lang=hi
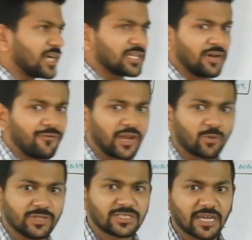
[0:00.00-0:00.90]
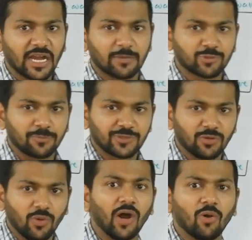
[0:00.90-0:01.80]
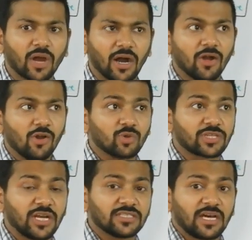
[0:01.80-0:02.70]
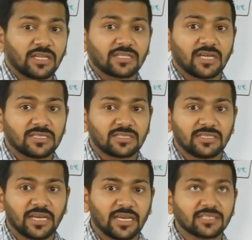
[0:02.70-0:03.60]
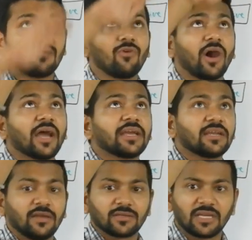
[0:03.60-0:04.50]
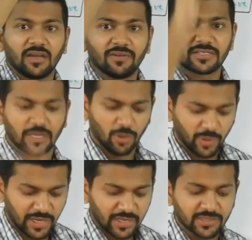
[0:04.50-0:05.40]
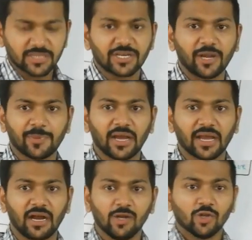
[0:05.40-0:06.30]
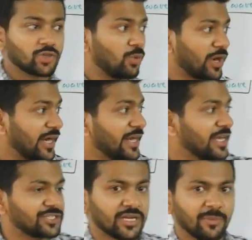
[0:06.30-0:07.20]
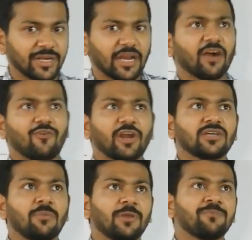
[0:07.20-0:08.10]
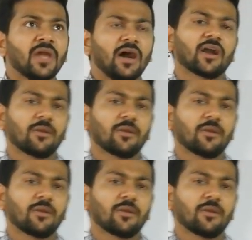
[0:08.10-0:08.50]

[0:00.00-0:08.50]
ज्यादा फ्रीक्वेंसी का एब्जॉर्प्शन हुआ होगा उतना ज्यादा चांसेस है कि जब वो हायर एनर्जी लेवल से लोअर एनर्जी स्टेट पे आएगा तो वो रेडिएशन एमिट करेगा फॉर एग्जाम्पल अगर